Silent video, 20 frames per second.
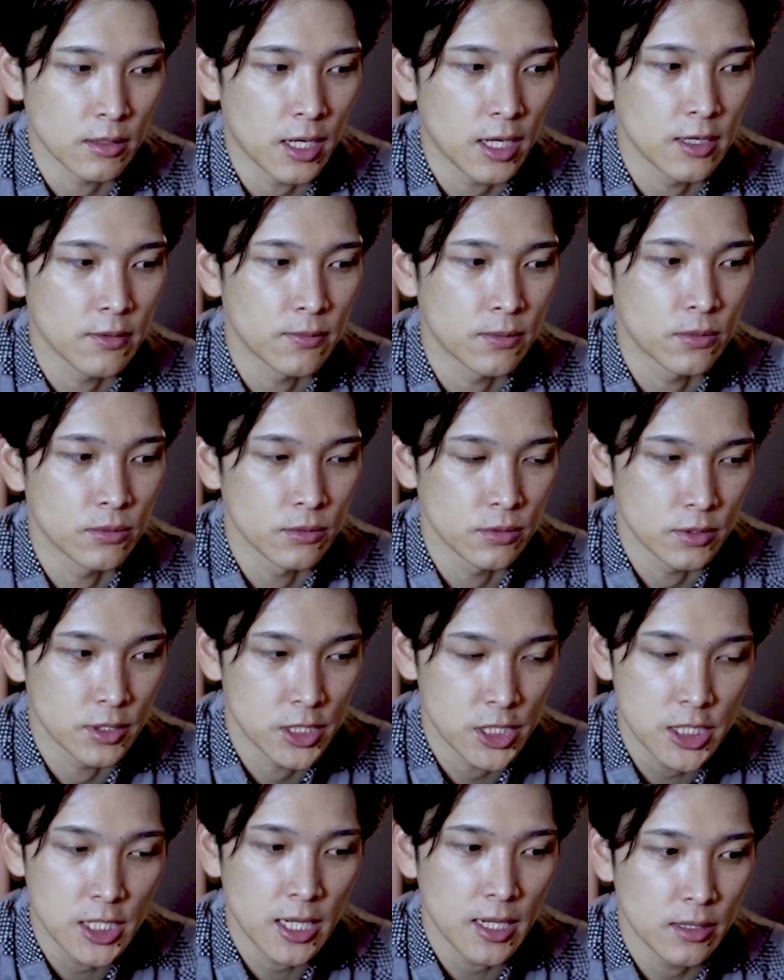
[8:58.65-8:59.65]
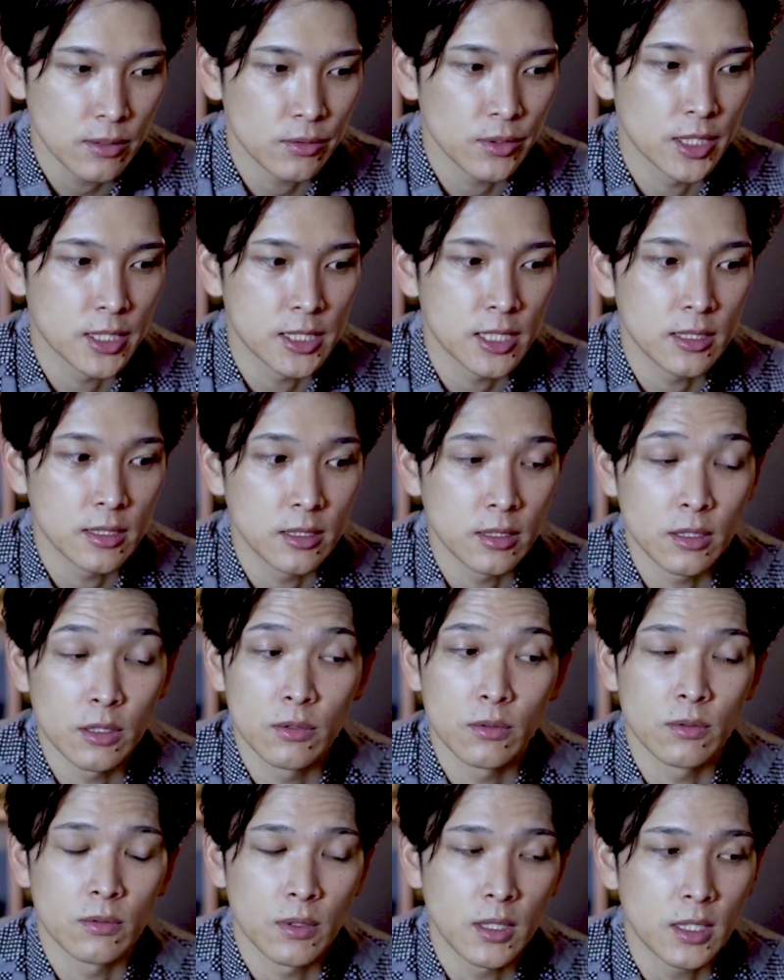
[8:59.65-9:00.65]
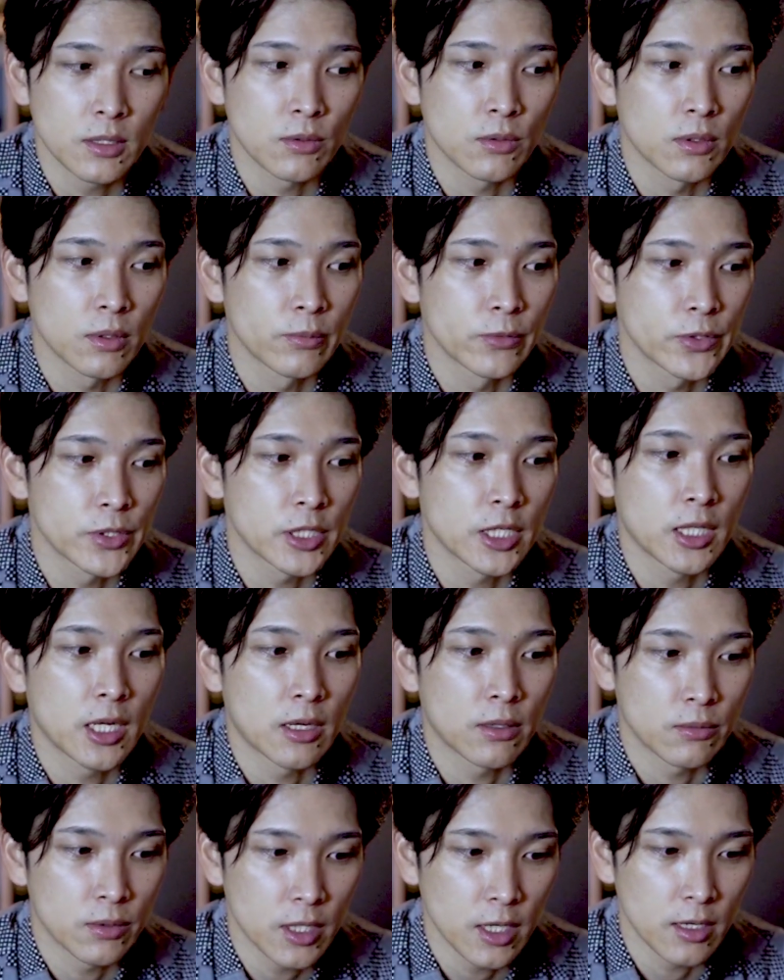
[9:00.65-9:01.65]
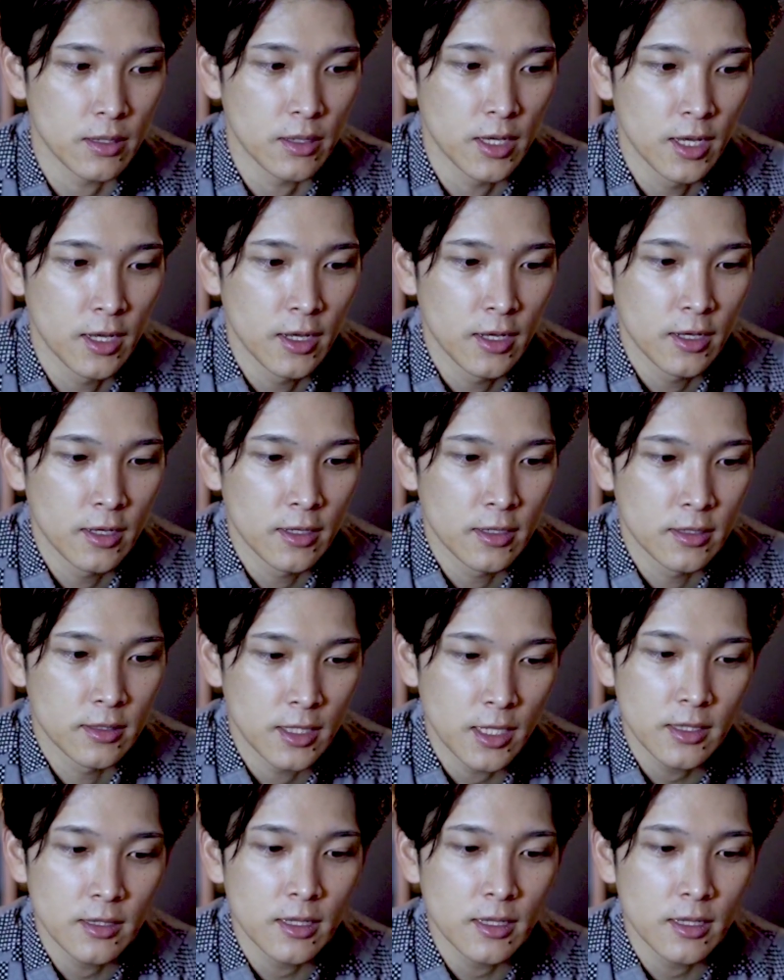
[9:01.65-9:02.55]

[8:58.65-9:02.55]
iPhone 自体のデザインっていうのがとても好きなので、な